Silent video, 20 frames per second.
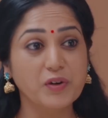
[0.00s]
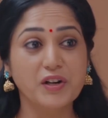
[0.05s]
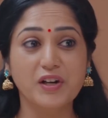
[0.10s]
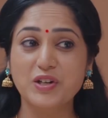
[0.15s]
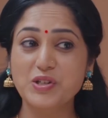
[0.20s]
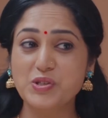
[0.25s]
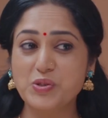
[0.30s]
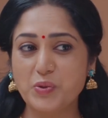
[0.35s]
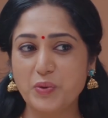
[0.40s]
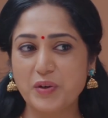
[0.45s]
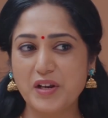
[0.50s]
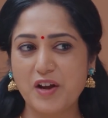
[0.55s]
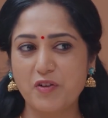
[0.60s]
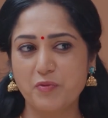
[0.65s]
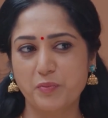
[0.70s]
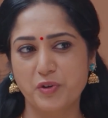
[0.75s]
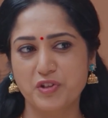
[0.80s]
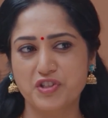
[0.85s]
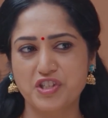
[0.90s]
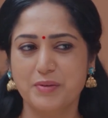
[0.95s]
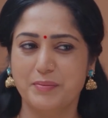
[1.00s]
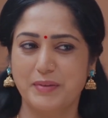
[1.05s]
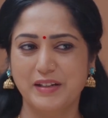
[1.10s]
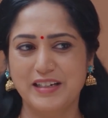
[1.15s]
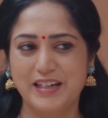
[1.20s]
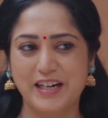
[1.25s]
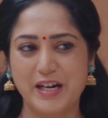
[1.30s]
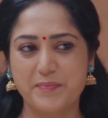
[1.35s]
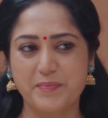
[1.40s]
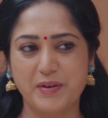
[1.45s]
உனக்கு சூர்யாக்கு பிடிச்ச
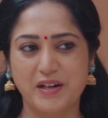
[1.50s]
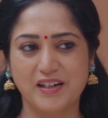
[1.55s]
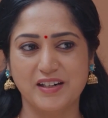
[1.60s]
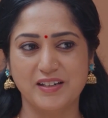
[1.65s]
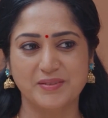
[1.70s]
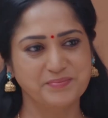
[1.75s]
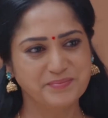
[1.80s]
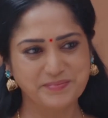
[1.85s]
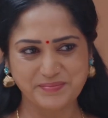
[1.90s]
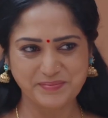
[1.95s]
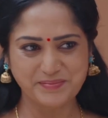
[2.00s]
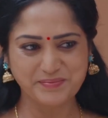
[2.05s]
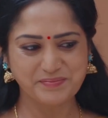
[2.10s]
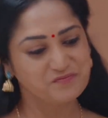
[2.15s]
மாதிரி ரெடி பண்றேன்